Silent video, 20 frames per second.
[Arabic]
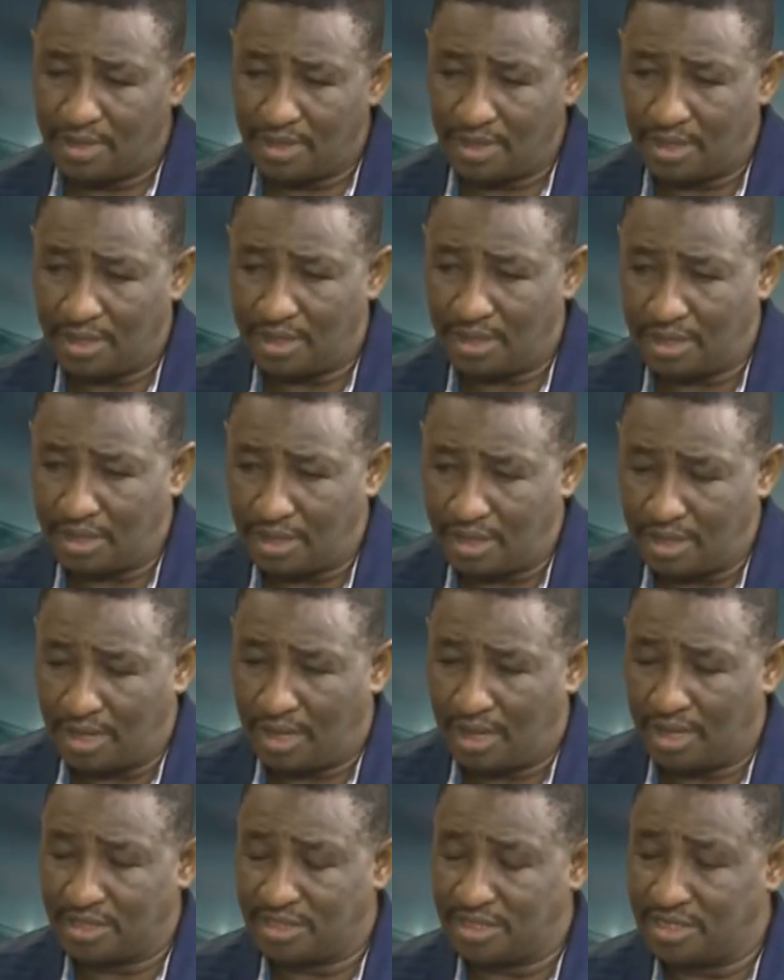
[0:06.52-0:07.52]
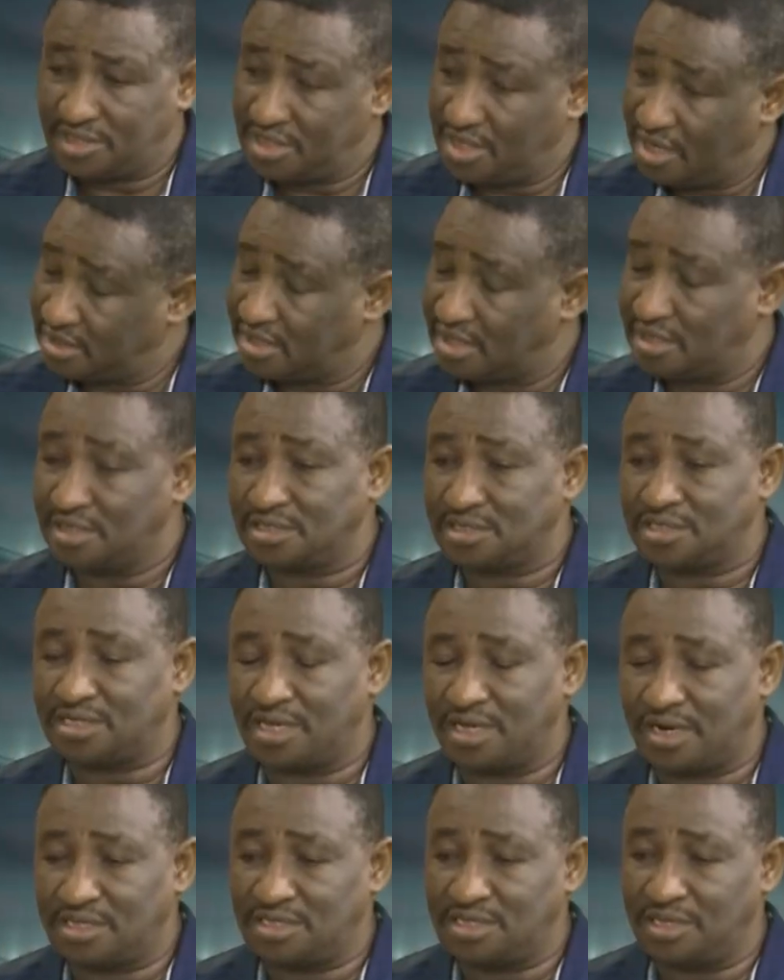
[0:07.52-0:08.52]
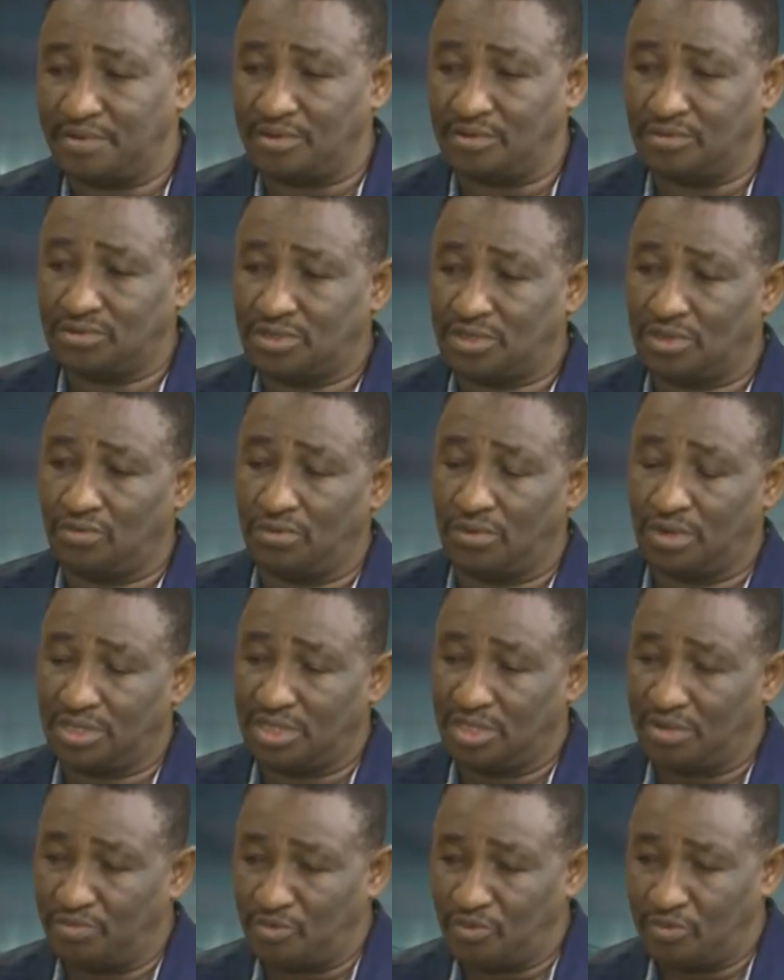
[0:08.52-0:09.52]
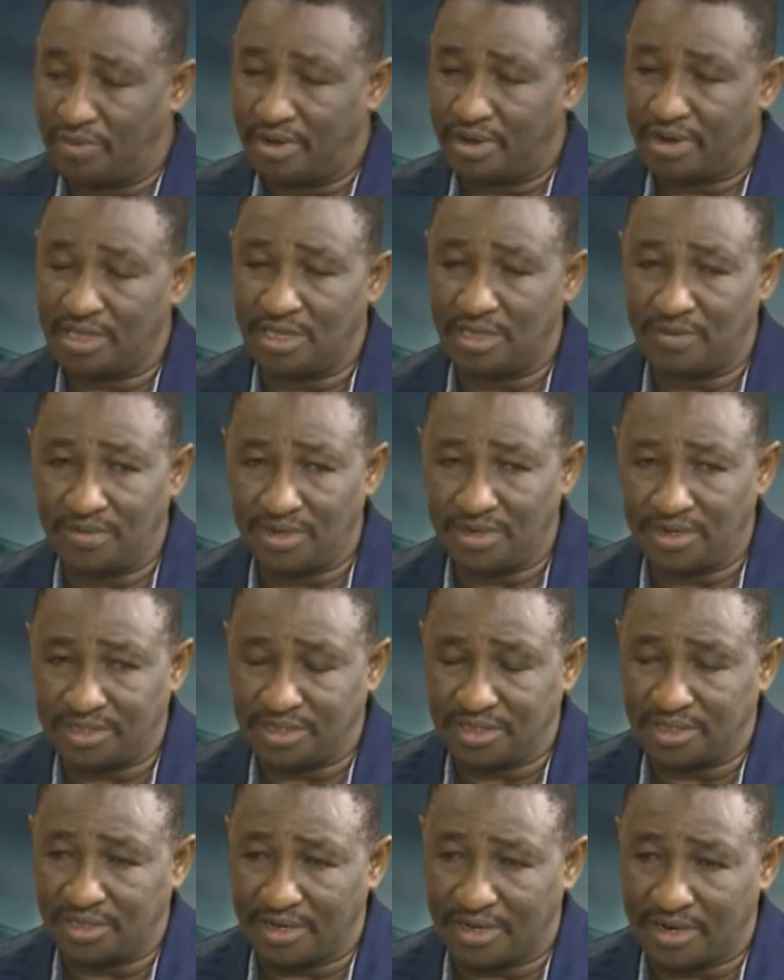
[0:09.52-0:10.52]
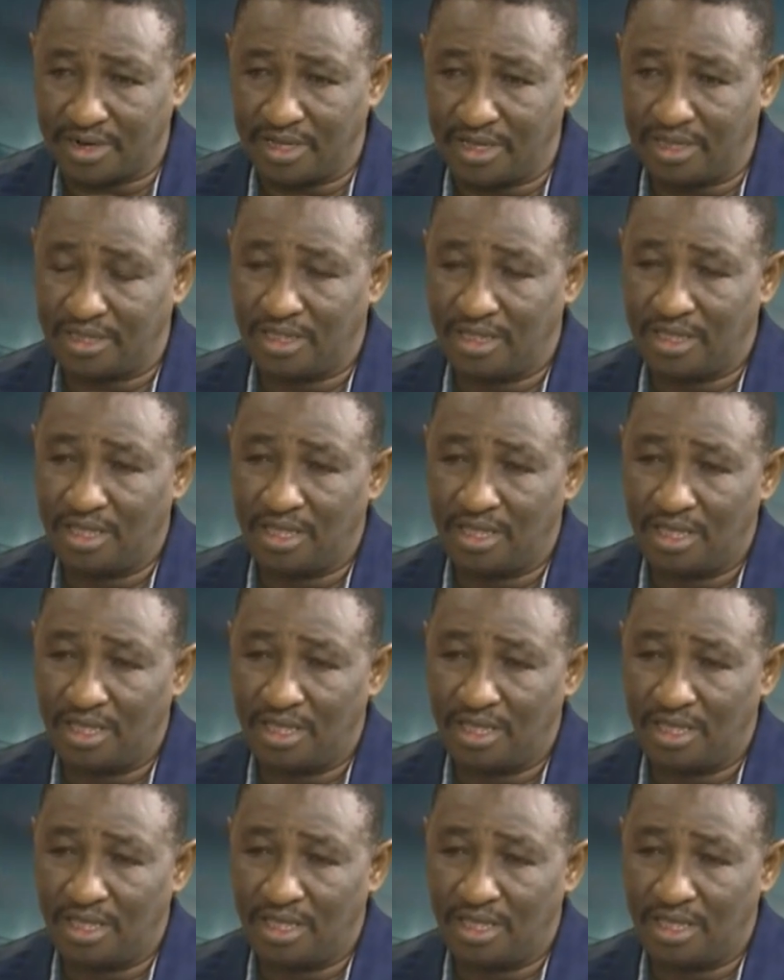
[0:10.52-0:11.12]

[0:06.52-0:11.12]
آه، عاد لسكة الانتصارات زي ما قلت وقدم مباراة جميلة ضد الرائد